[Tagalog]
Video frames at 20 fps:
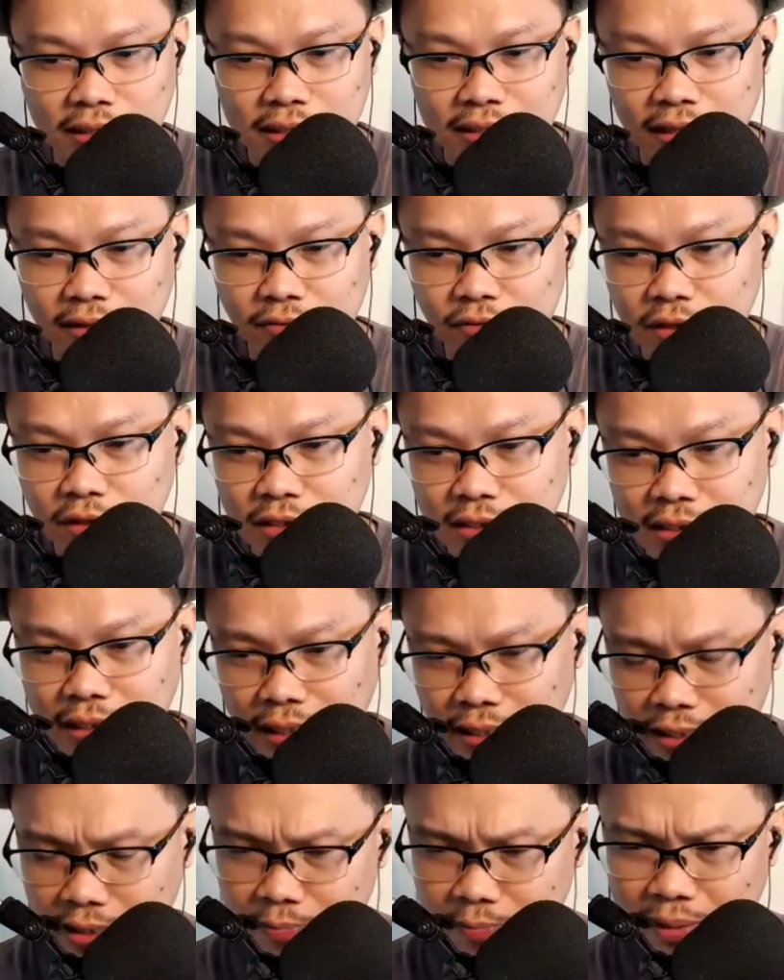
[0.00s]
Davis,
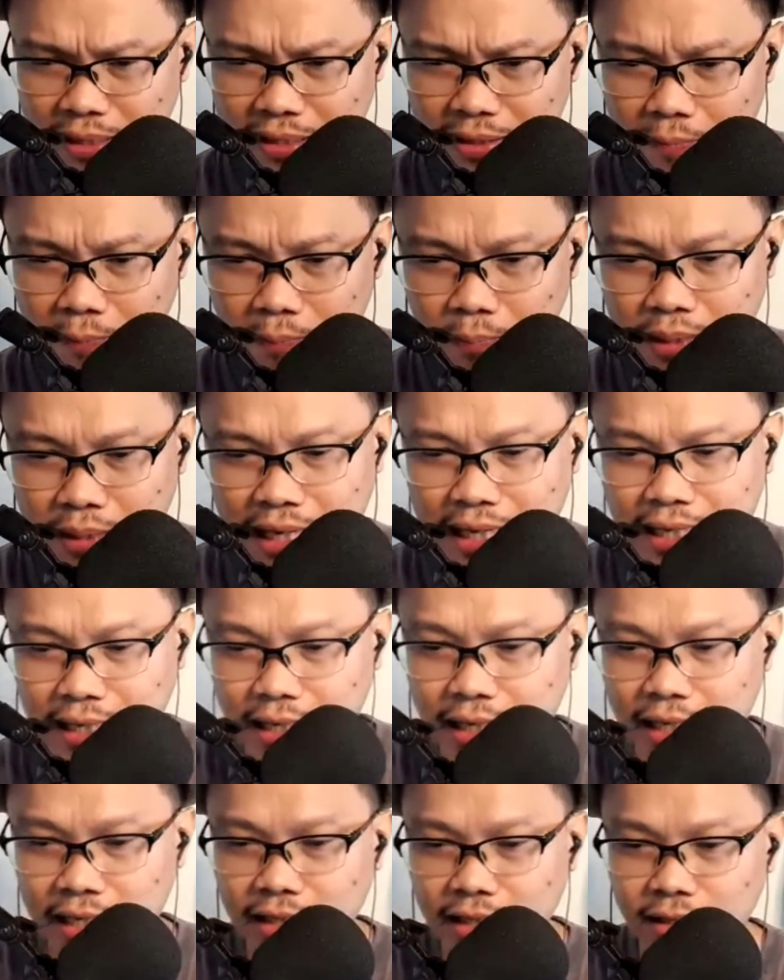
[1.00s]
naka parang black
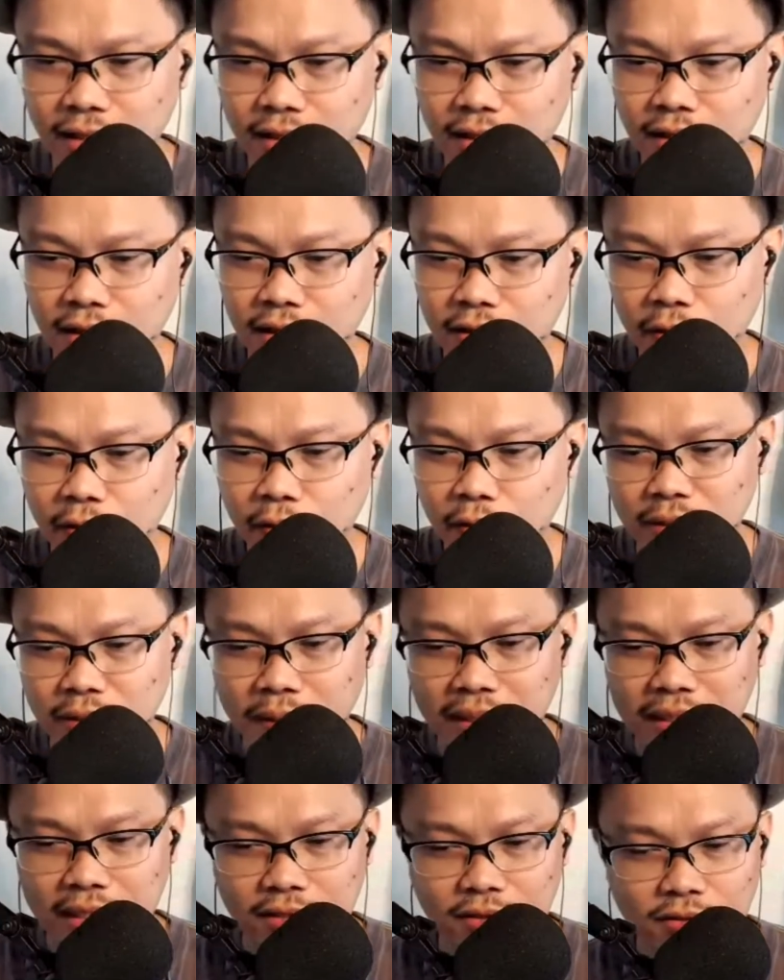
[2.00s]
and uh, gold
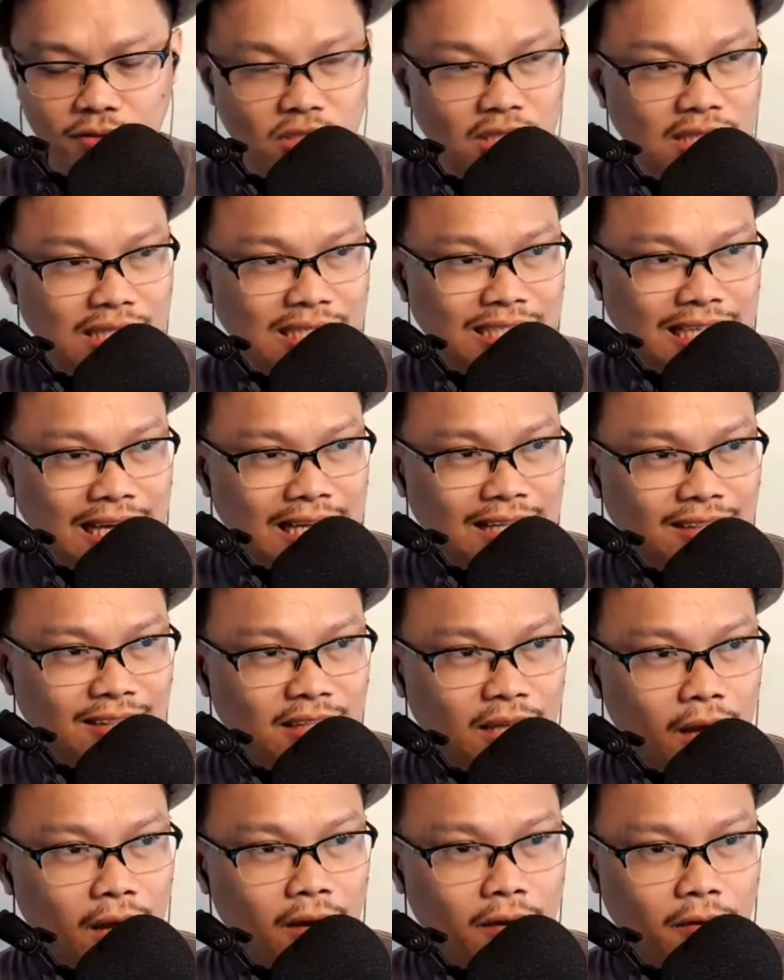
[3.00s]
naman itong si
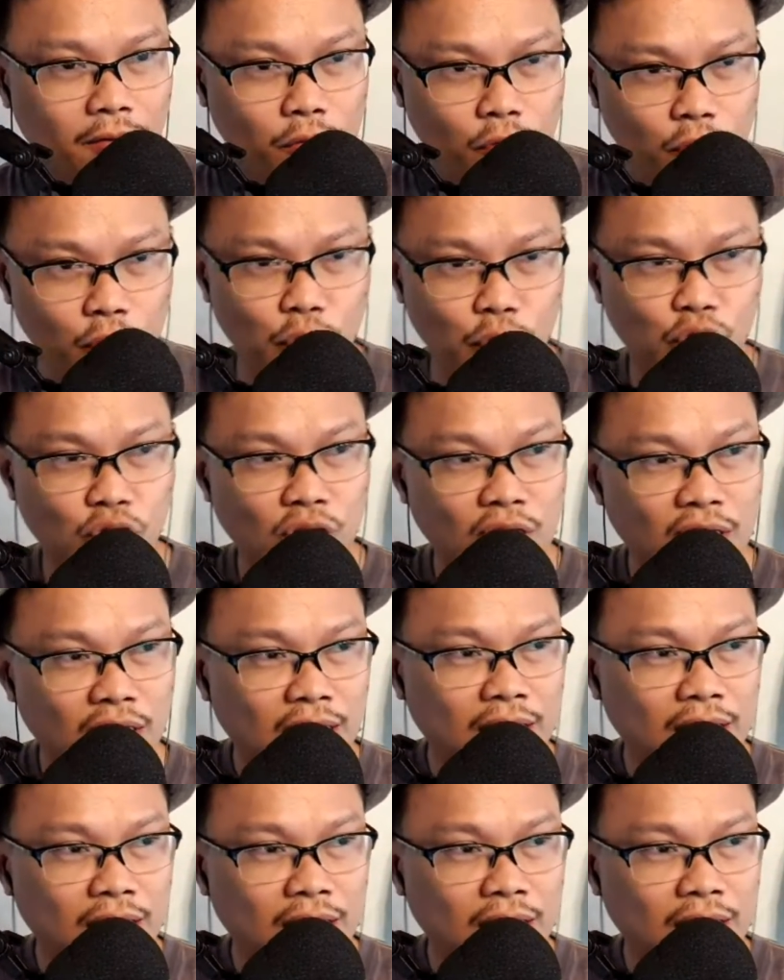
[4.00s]
Santa Cruz.